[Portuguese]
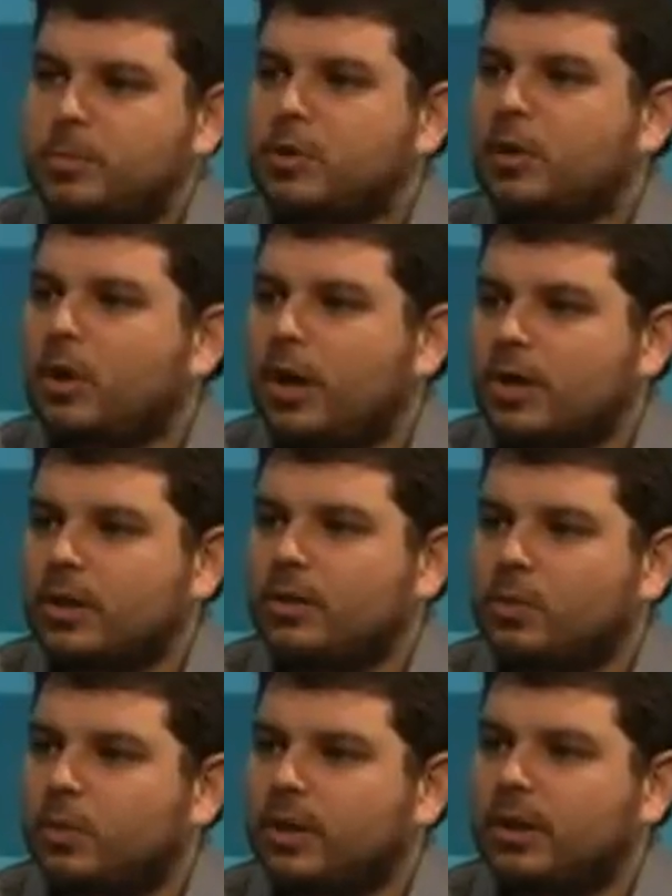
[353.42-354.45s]
psicológica no
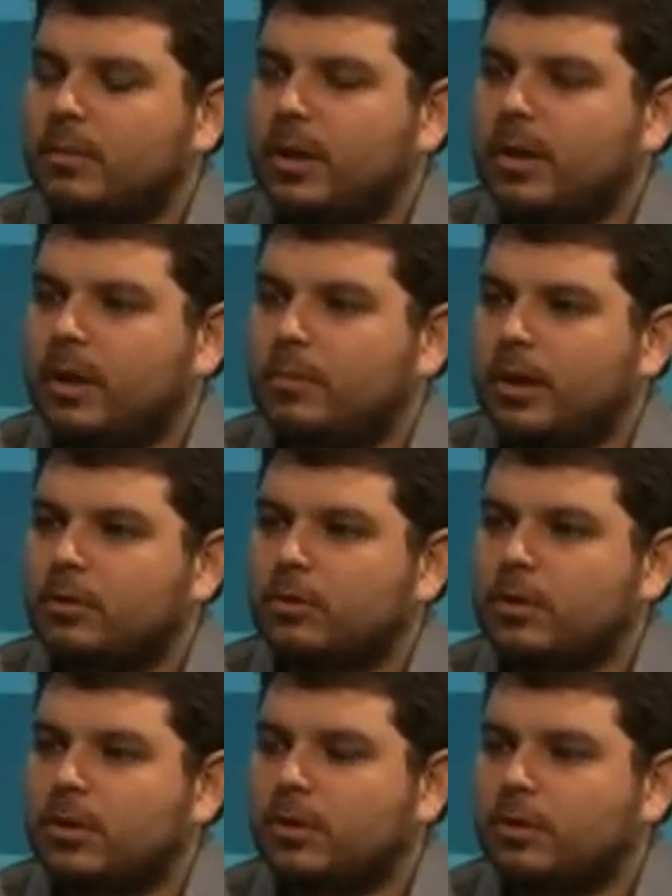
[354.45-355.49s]
curto também, né? Como é que tu
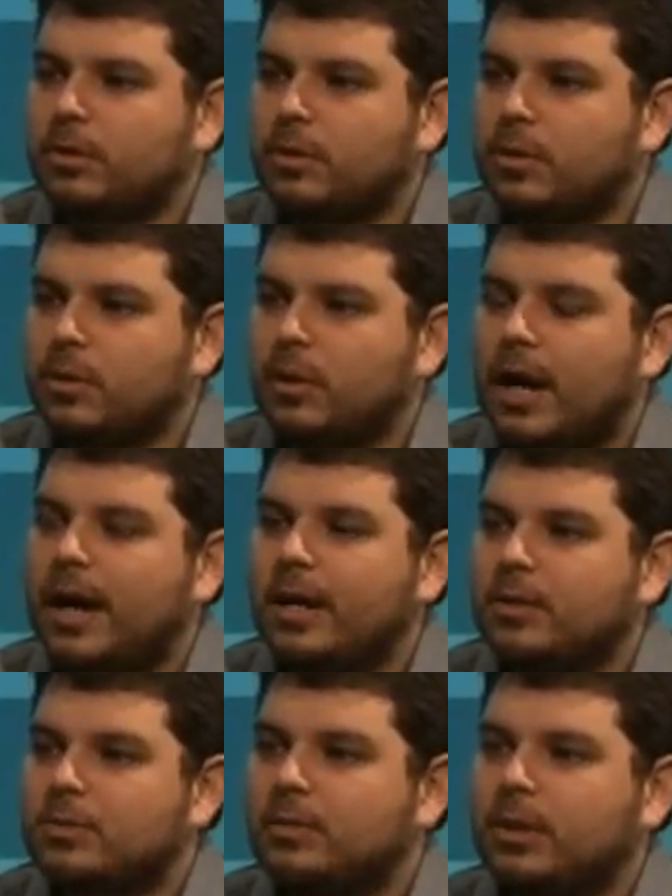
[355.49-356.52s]
conseguiu colocar
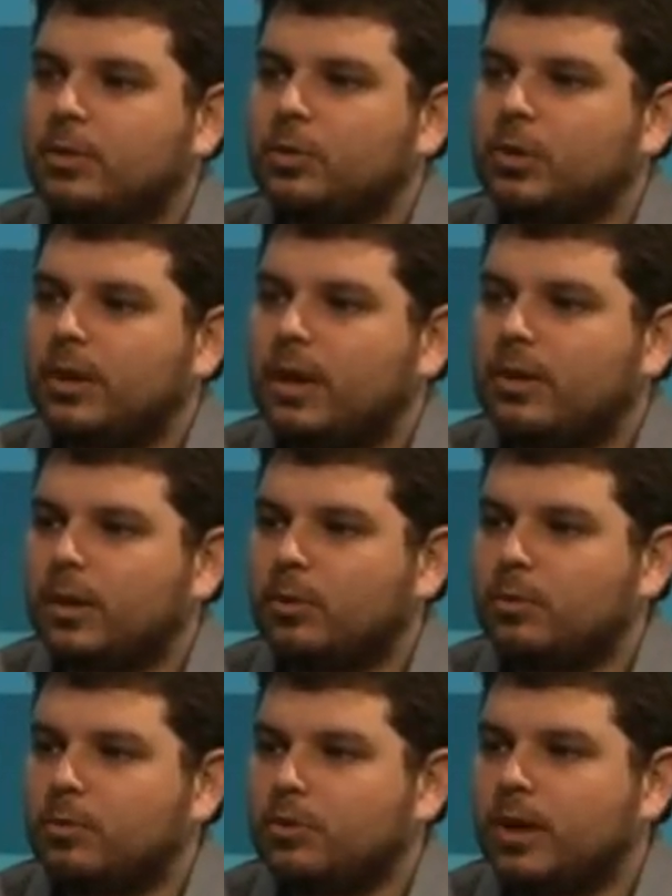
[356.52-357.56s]
isso dentro do roteiro, né?
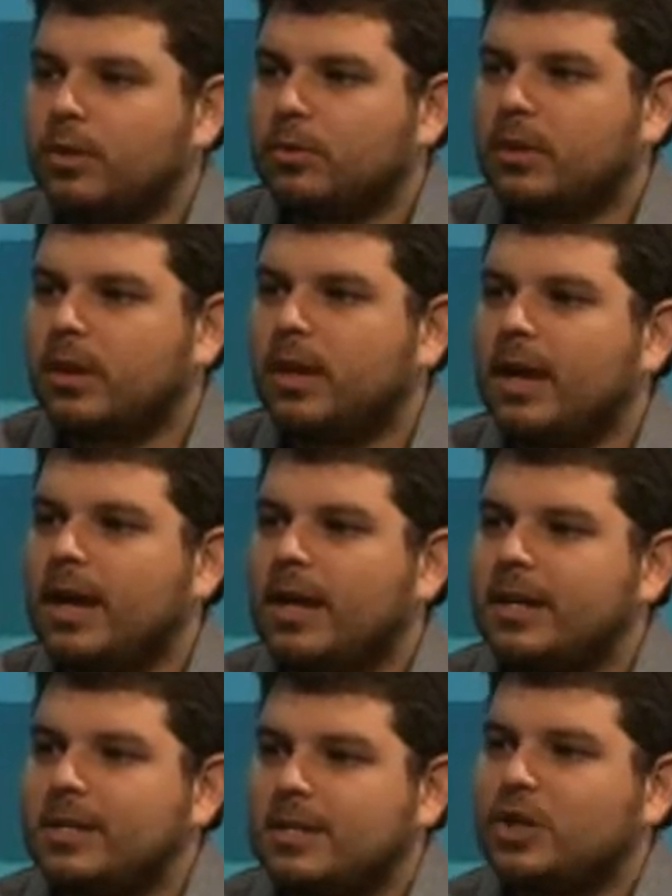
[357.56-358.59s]
Com um sujeito que
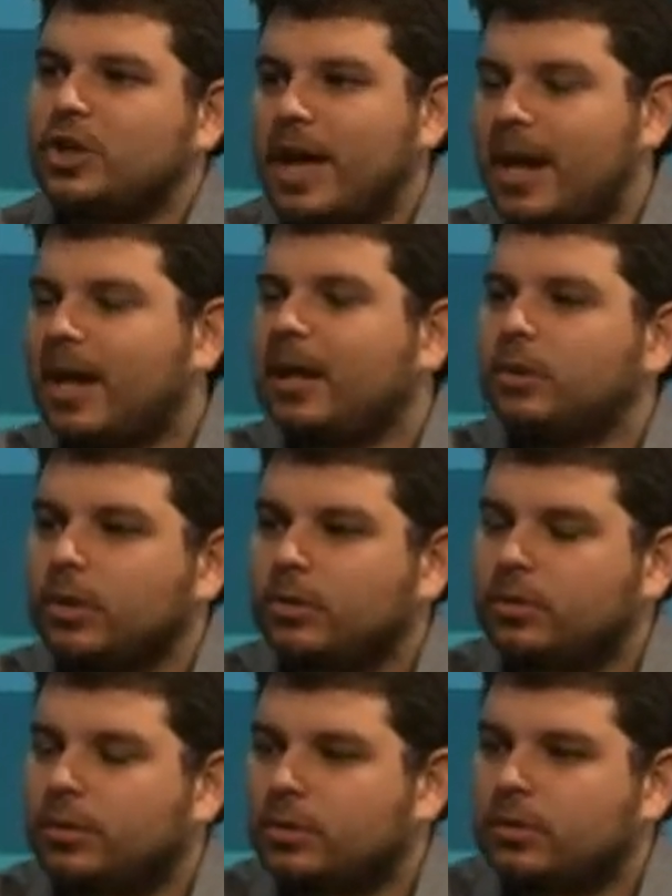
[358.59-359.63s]
se enxerga em outro.